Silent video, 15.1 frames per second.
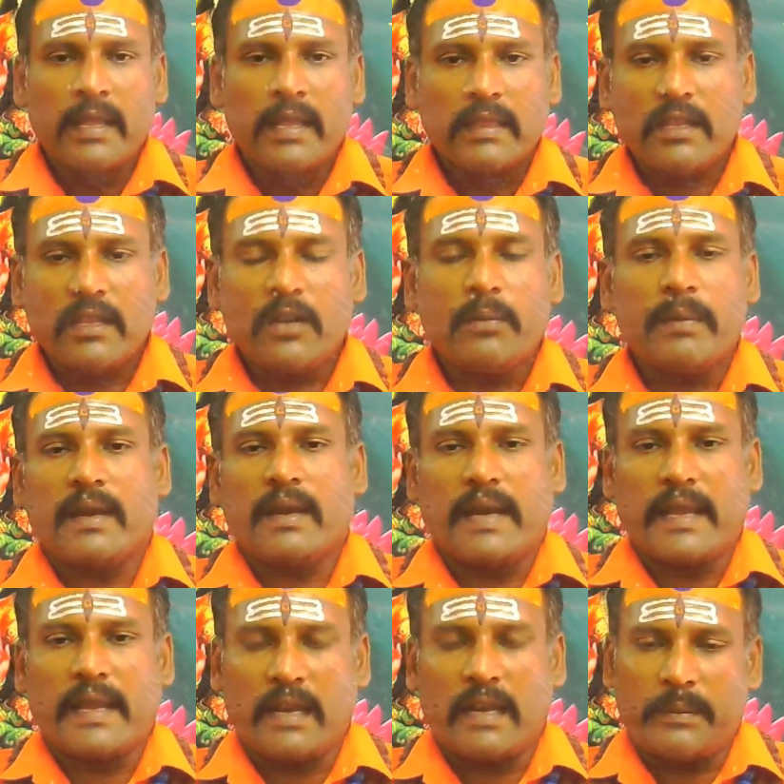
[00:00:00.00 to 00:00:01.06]
திருமணம்
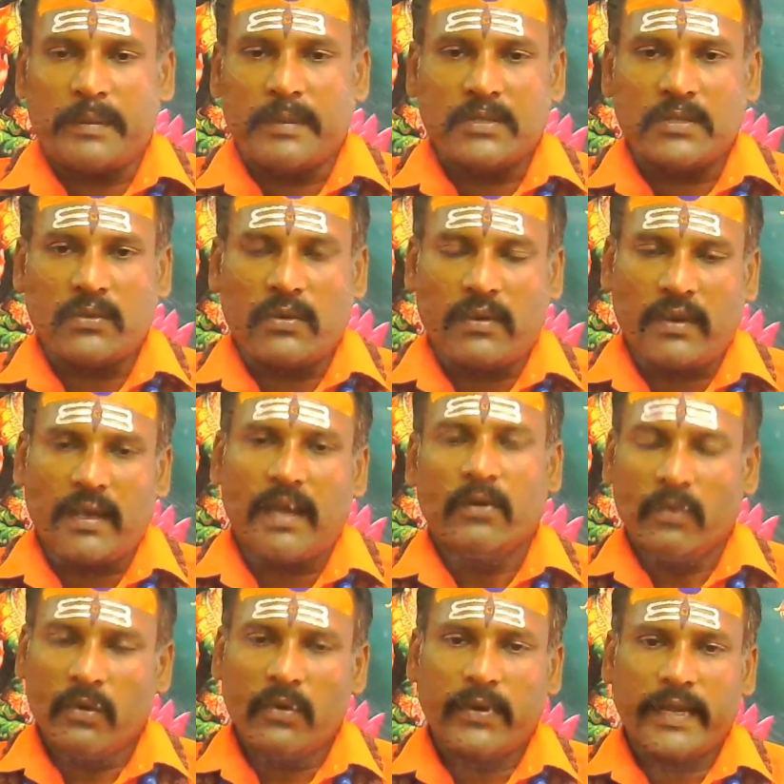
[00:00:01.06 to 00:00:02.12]
நடக்கல அப்படின்னு சொல்றாங்க
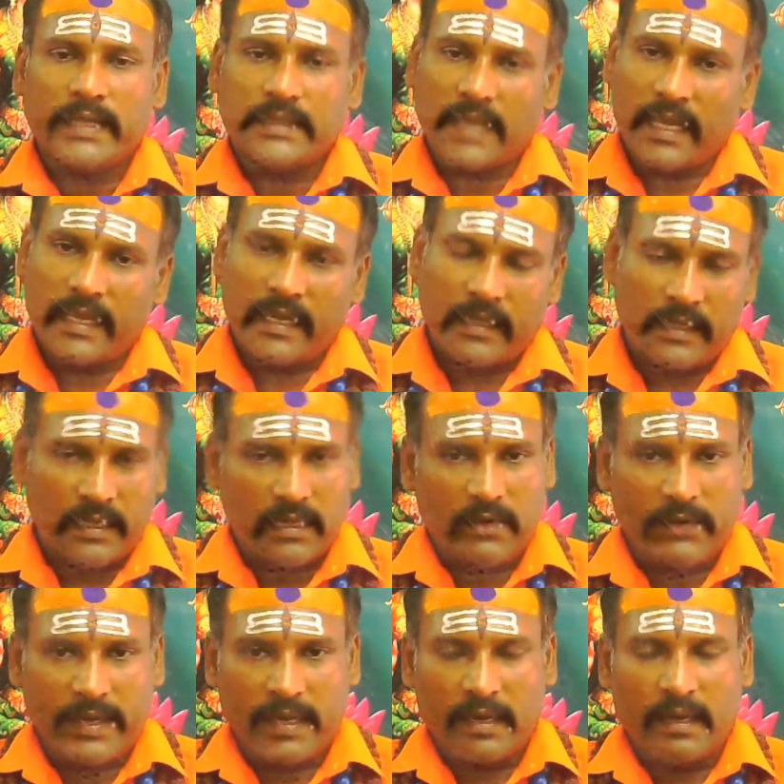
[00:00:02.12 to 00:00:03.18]
உங்களுடைய ஜாதகத்தை அதில்
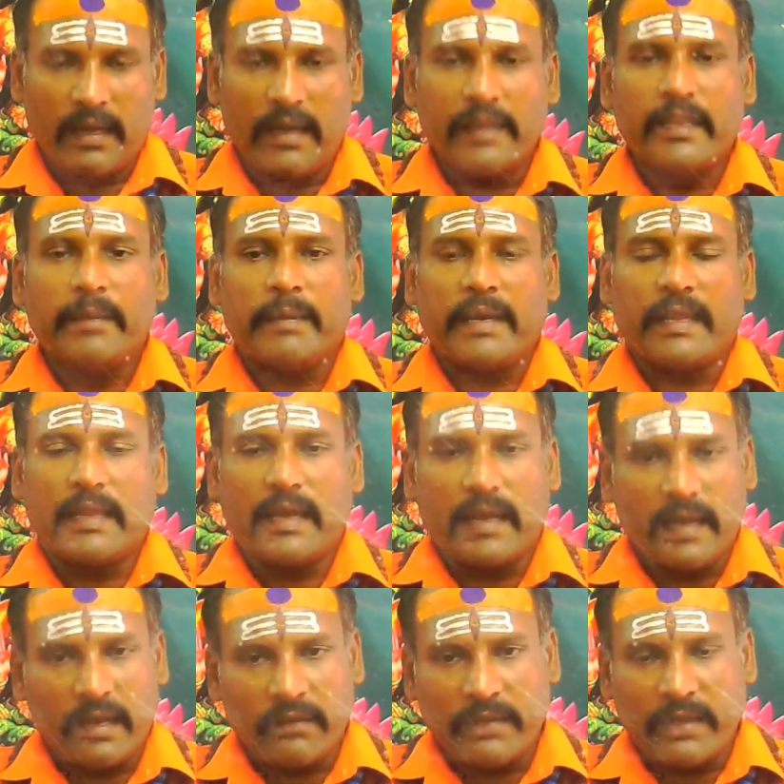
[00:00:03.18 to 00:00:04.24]
வைக்கலாம் அதே மாதிரி ஏதாவது
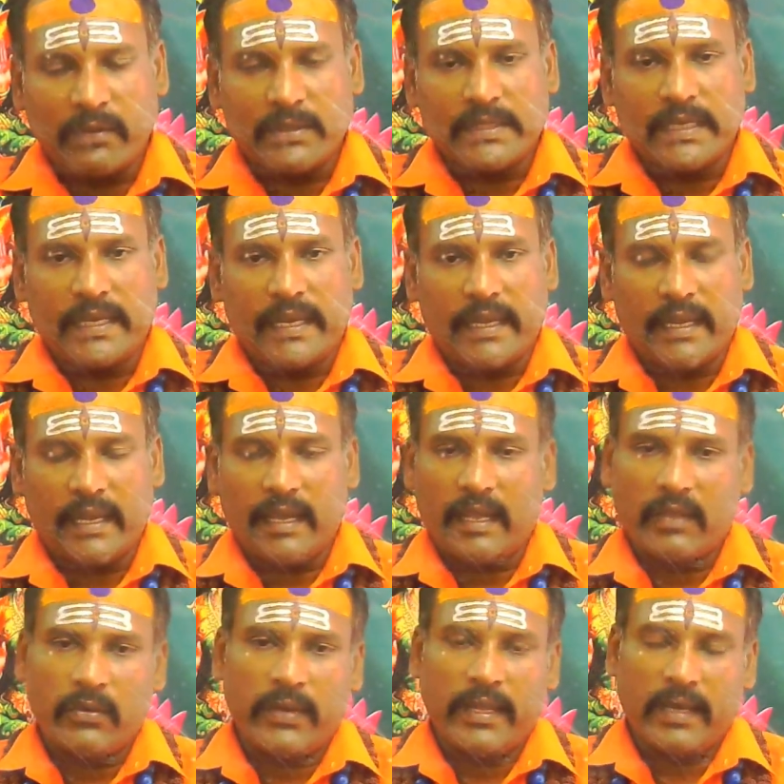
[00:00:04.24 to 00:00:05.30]
கடன் வாங்கி வச்சுக்கிறீங்க
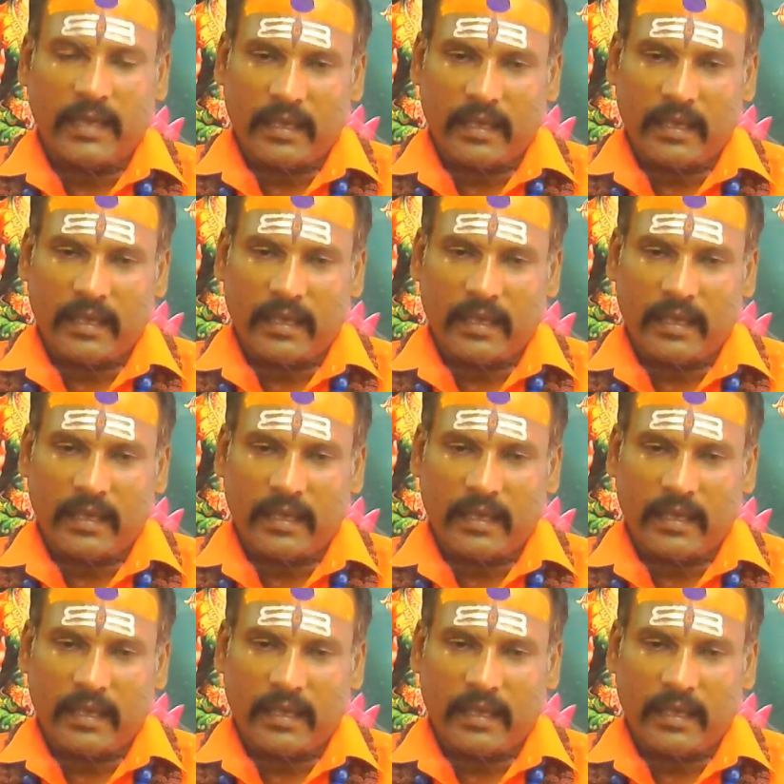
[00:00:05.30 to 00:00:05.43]
அதோடைய